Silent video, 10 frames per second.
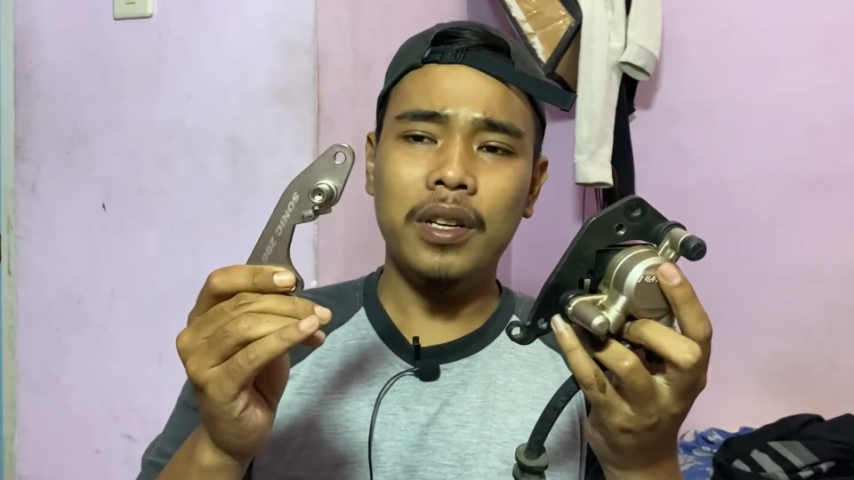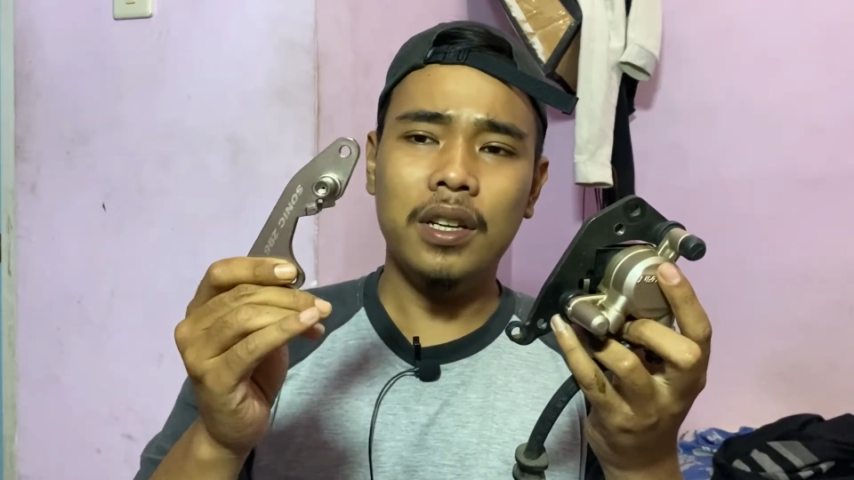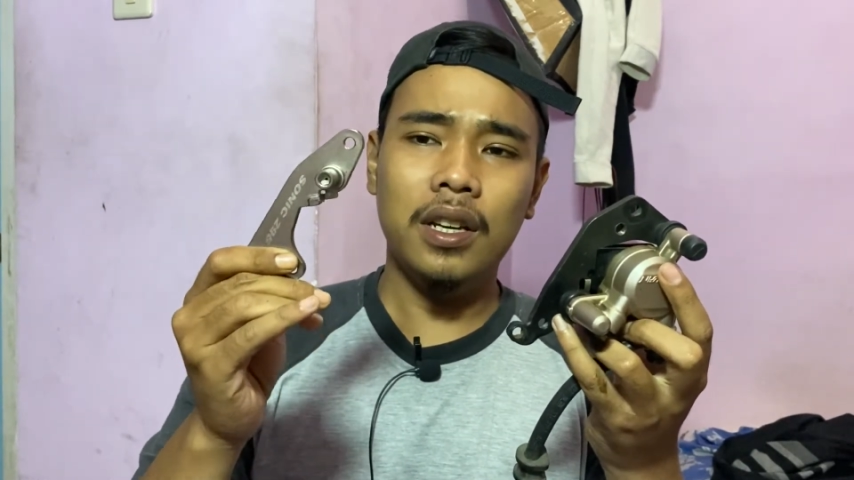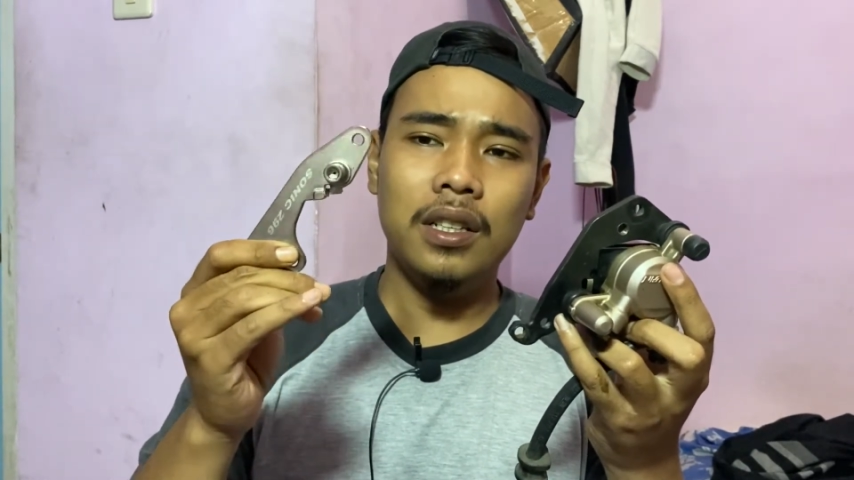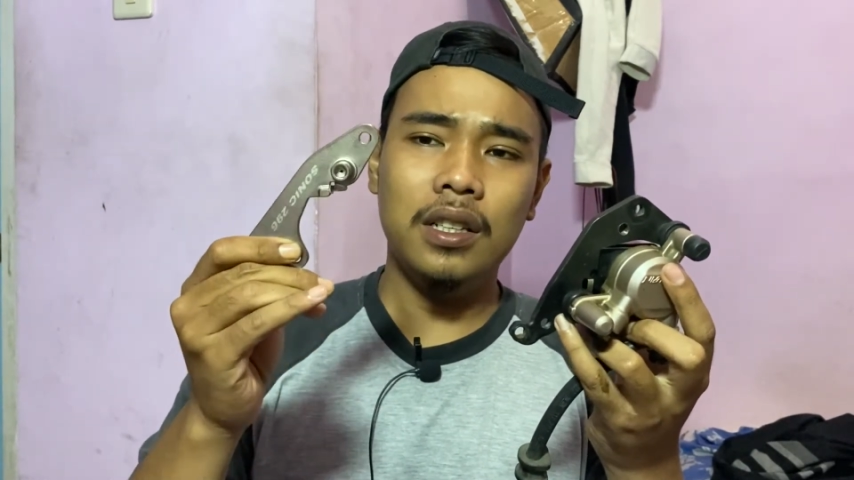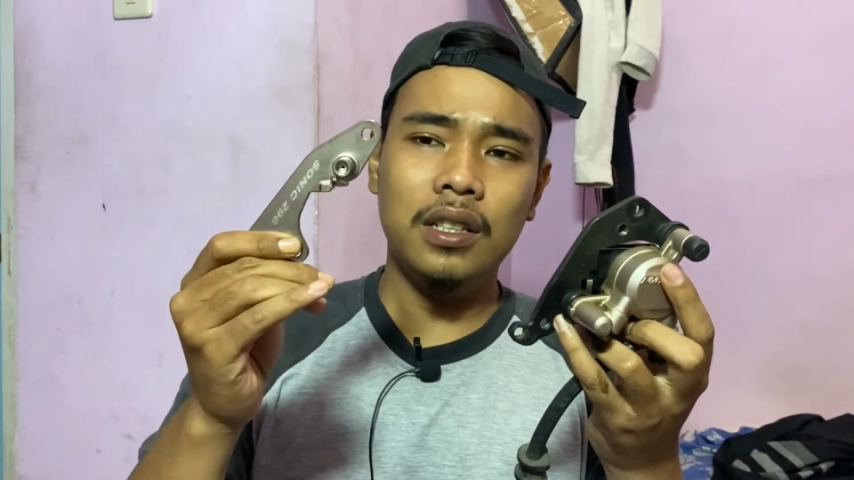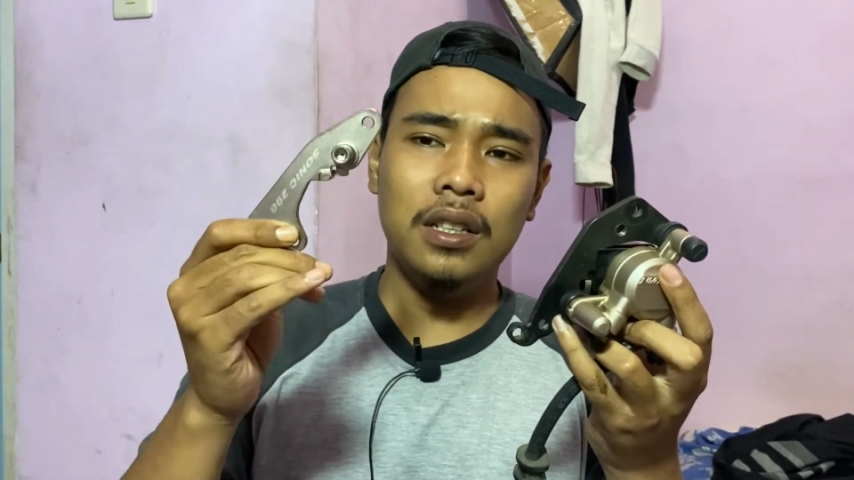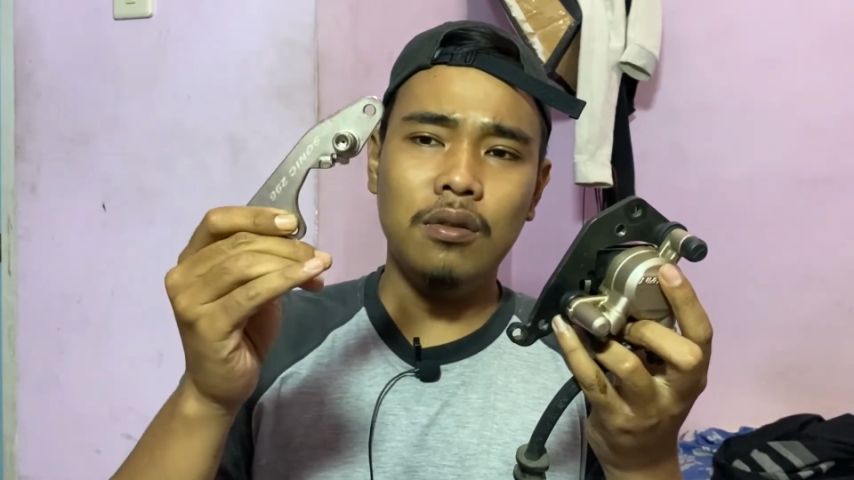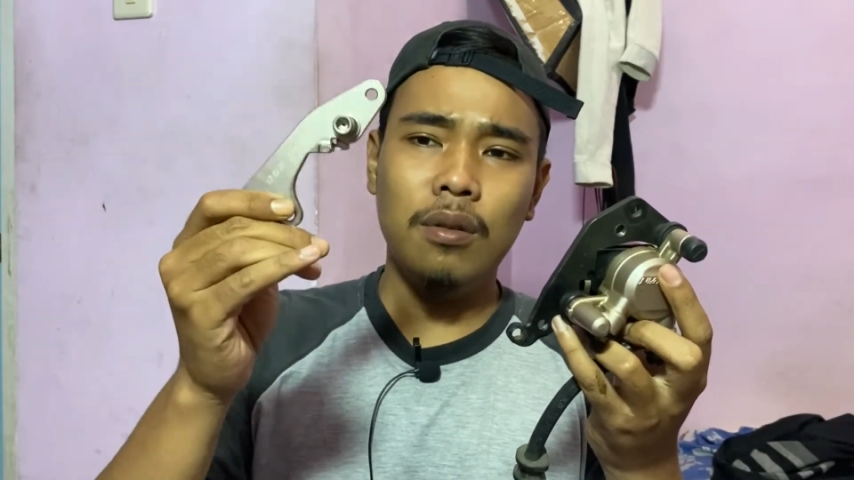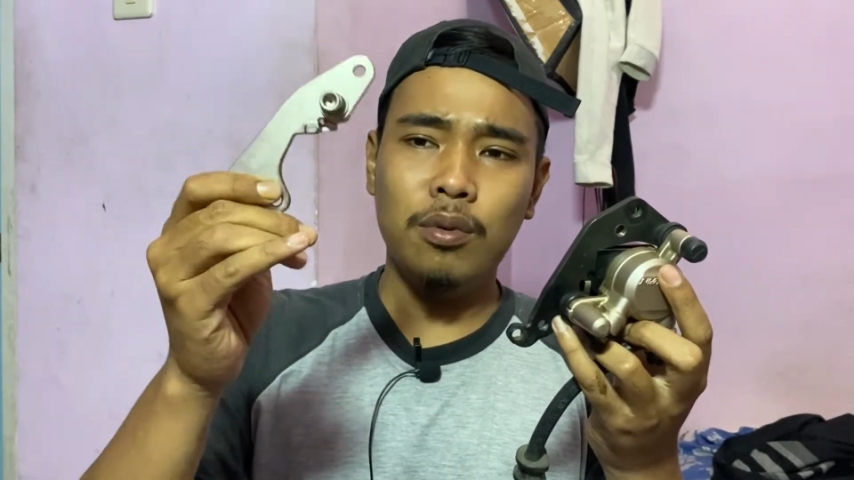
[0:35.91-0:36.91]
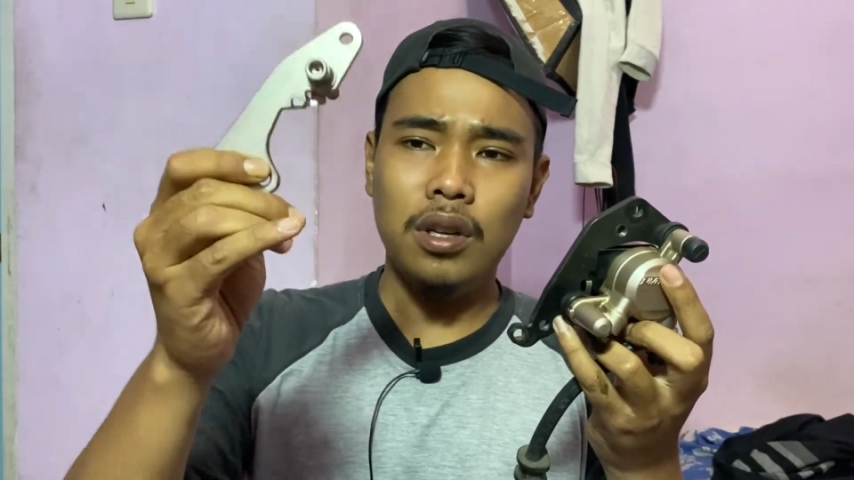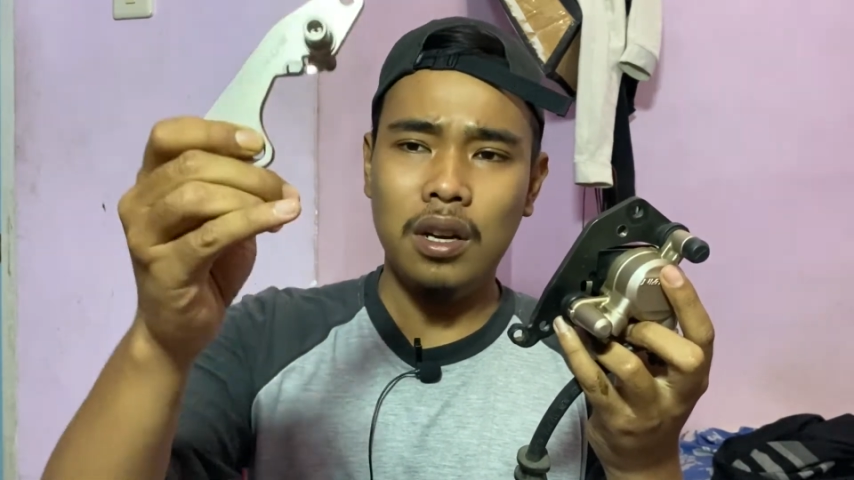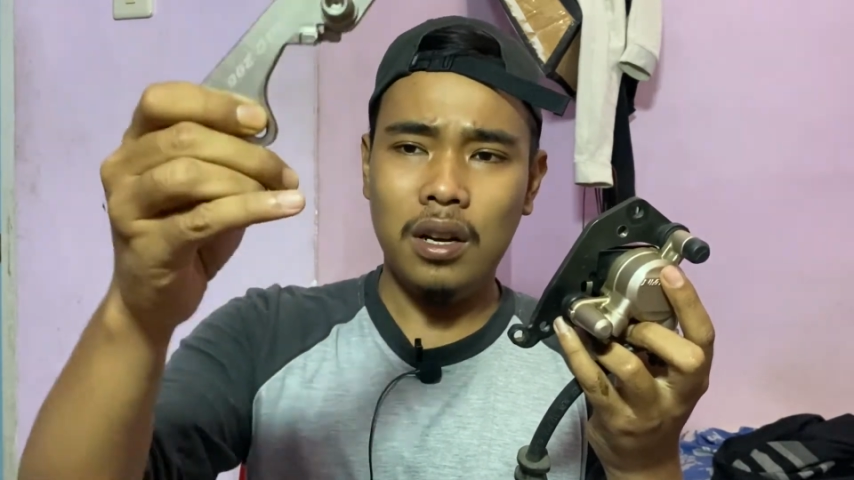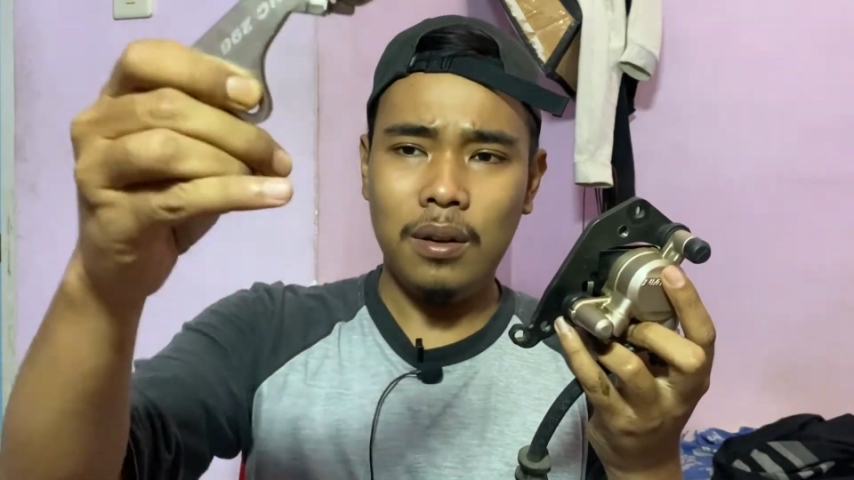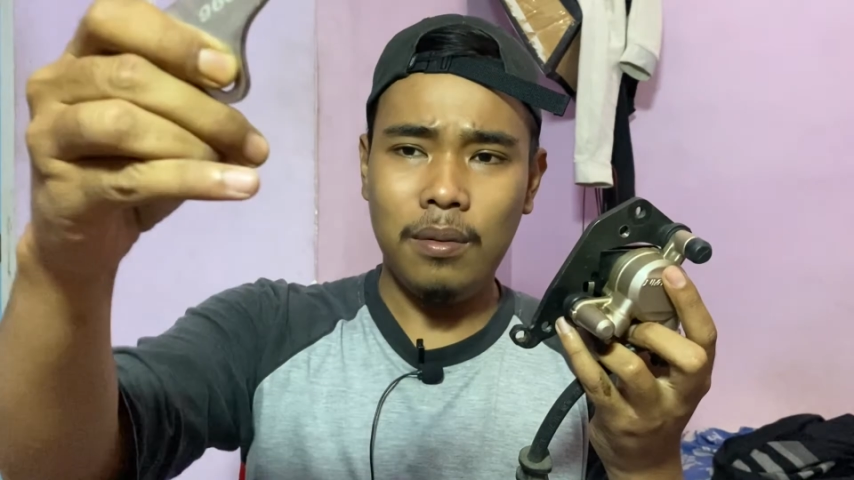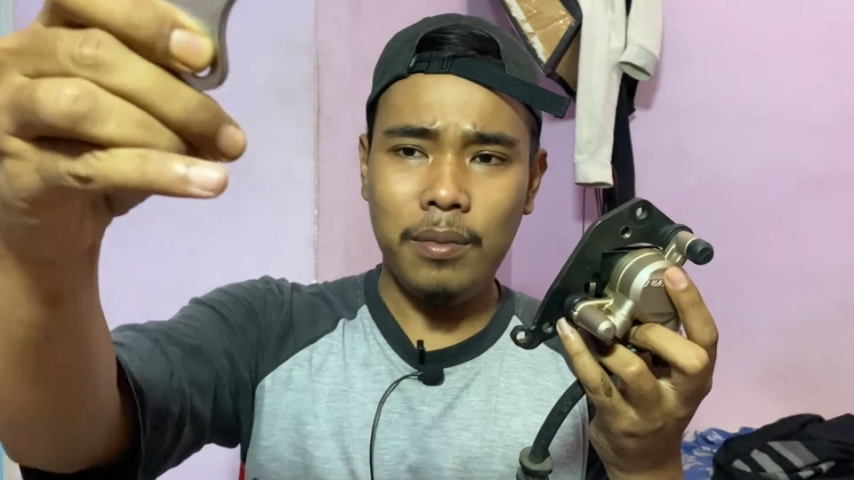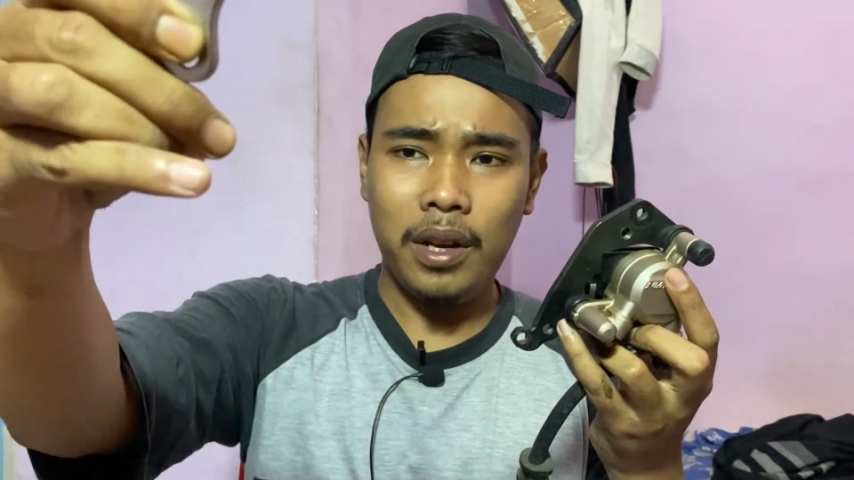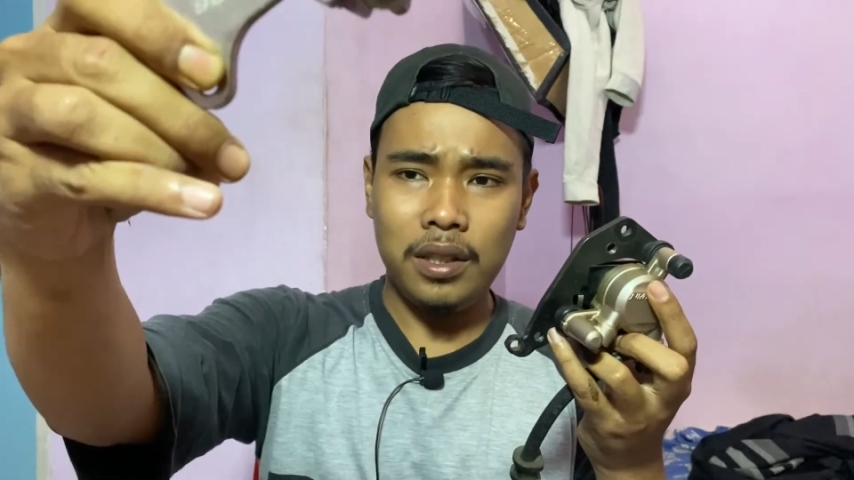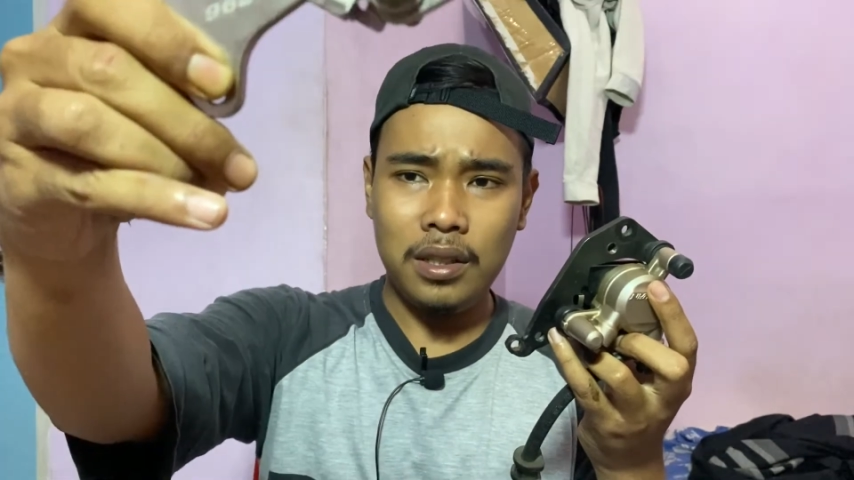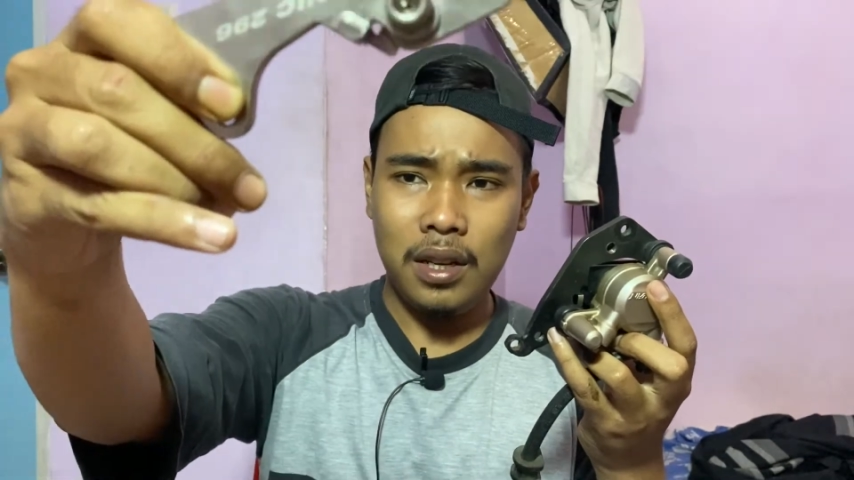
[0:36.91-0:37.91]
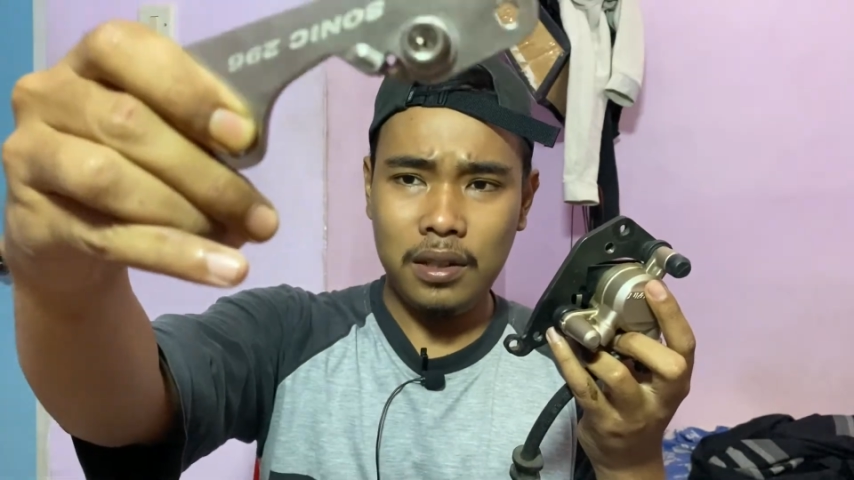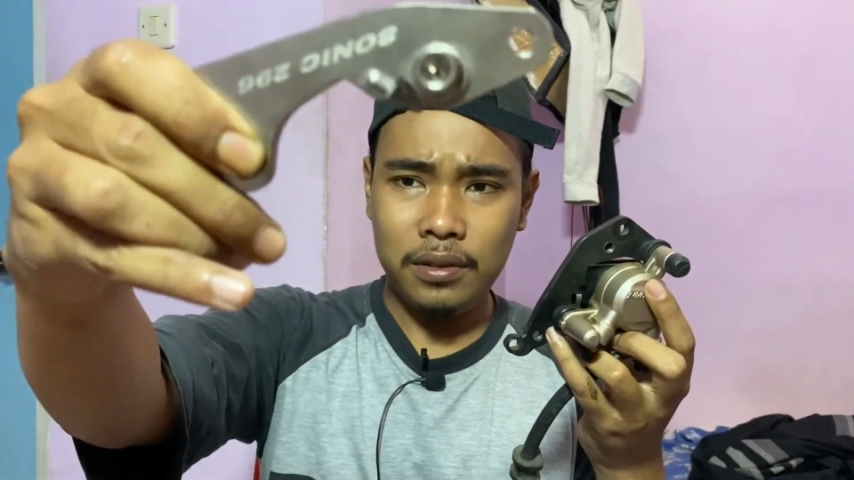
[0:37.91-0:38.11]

nya ya ini jadi gue punya bracketnya